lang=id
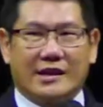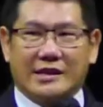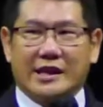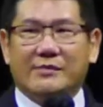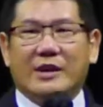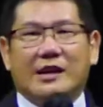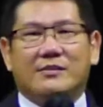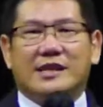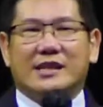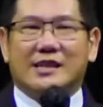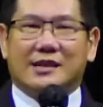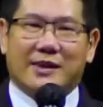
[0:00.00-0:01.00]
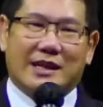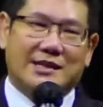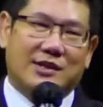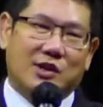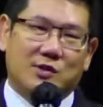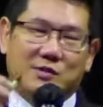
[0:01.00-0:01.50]
Dia bilang begini kepada
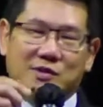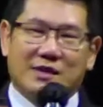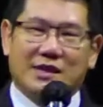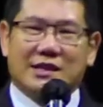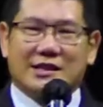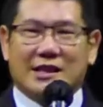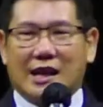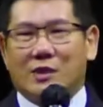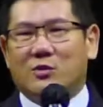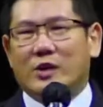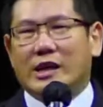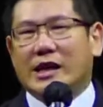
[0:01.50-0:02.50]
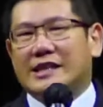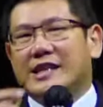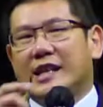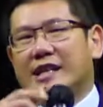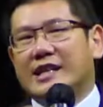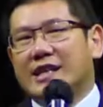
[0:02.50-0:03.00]
Salomo. Salomo yang
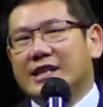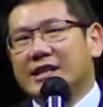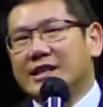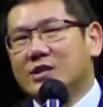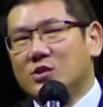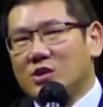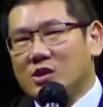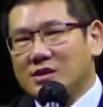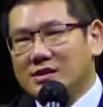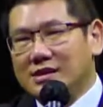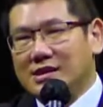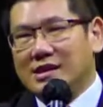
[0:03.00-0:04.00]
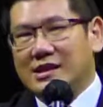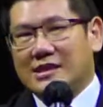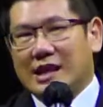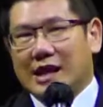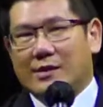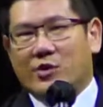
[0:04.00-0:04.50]
ngajakin dia tidur,
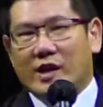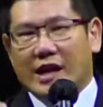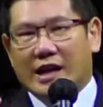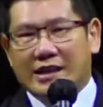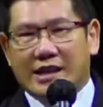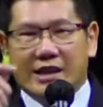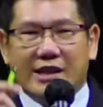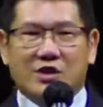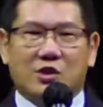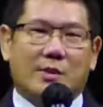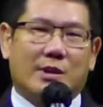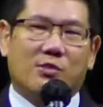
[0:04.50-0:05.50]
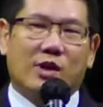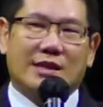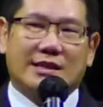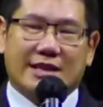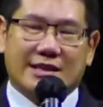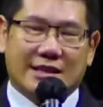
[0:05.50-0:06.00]
Salomo yang ngajakin dia untuk berbuat
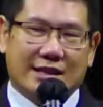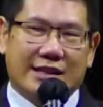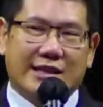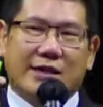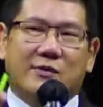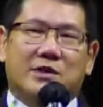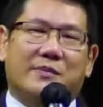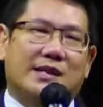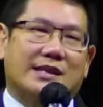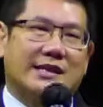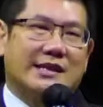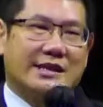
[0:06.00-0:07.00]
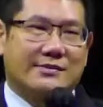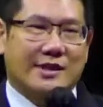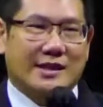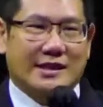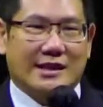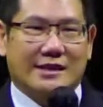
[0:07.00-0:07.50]
seks, dia jawab seperti ini
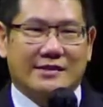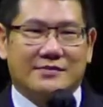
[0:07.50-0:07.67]
kepada dia.